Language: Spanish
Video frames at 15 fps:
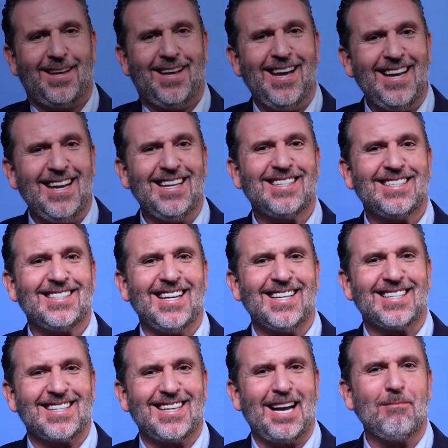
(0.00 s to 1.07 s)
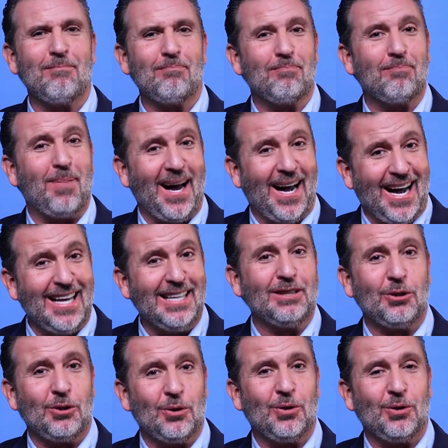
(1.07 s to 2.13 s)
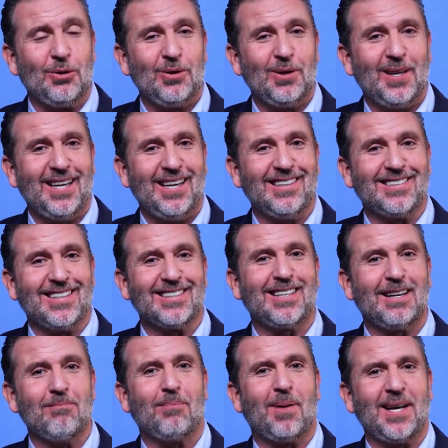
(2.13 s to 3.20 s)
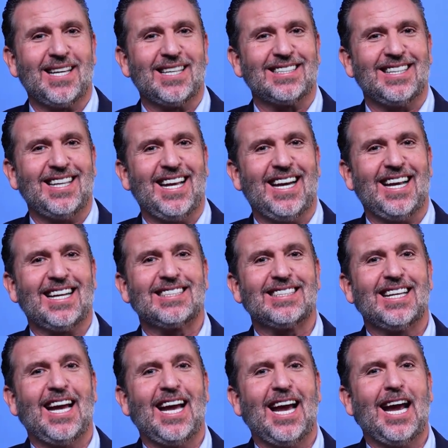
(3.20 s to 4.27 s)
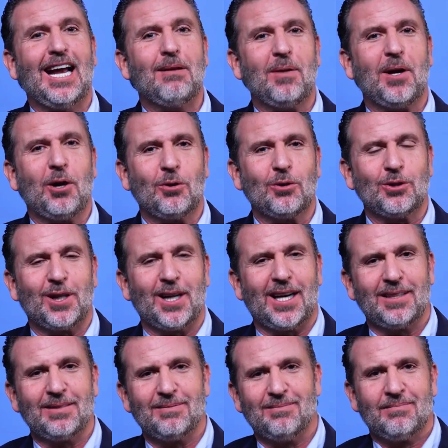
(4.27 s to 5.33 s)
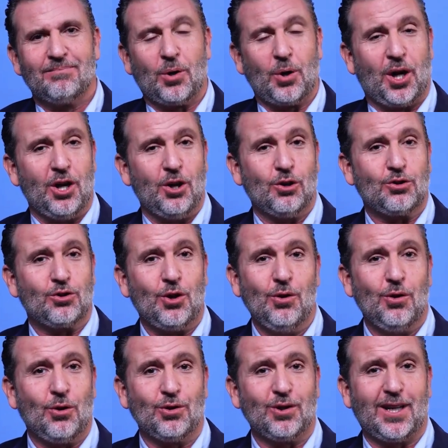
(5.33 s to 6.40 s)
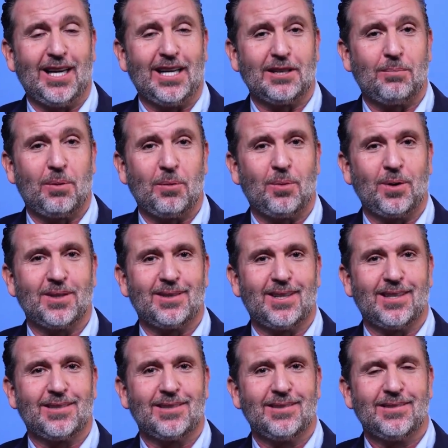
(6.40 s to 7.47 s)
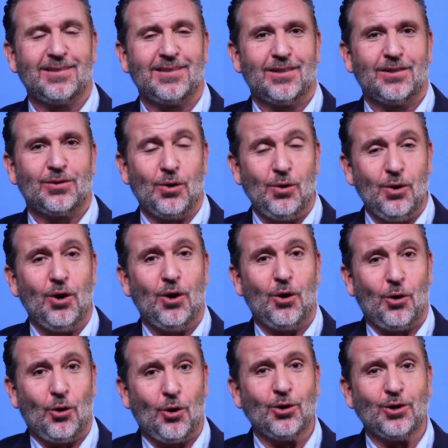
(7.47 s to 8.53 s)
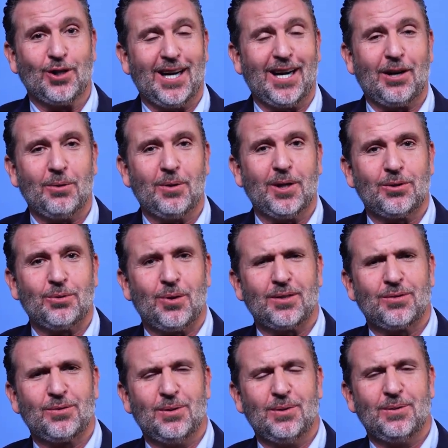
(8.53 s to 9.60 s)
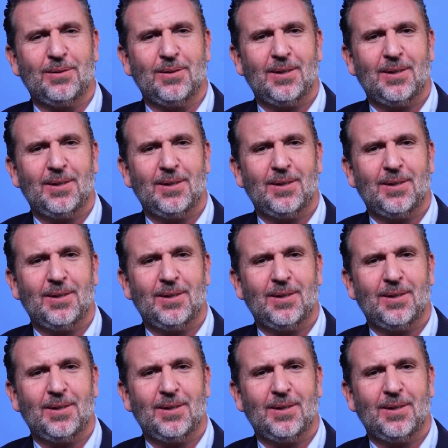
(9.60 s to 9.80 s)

¿Quiénes están pagando estas campañas negras en mi contra? Porque no son contra las propuestas, son contra Roberto Arzú.